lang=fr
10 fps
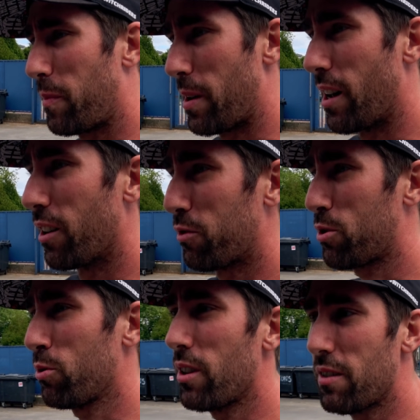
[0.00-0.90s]
Mais euh, de toute
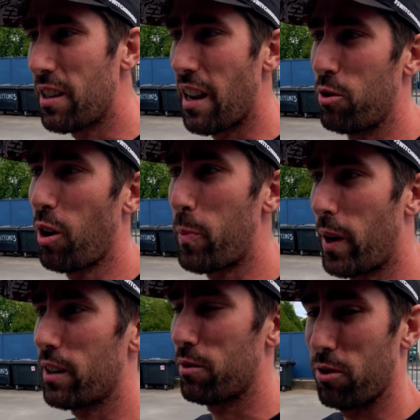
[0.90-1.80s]
façon, David il adore
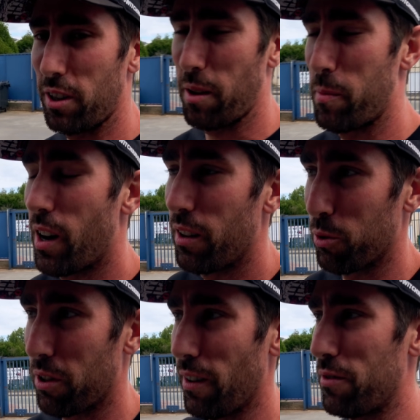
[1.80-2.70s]
parler devant les caméras
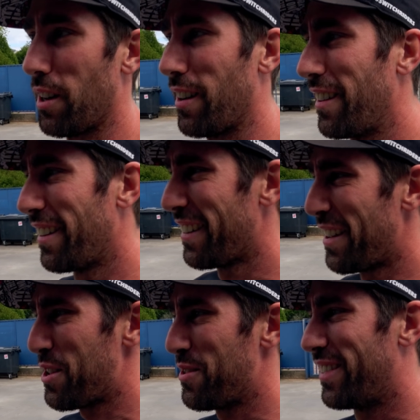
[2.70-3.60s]
donc il va venir,
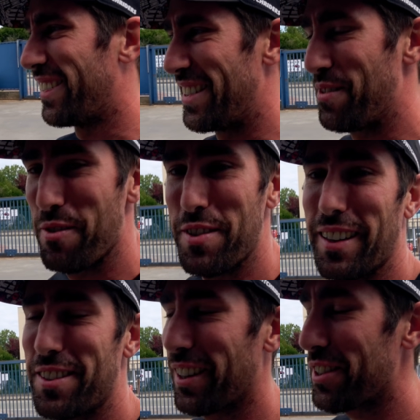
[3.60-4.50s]
il va
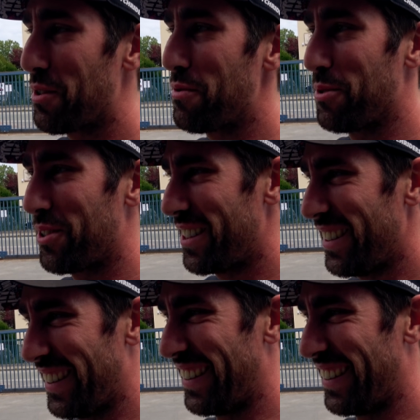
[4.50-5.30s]
venir dire ce qu'ils font ici.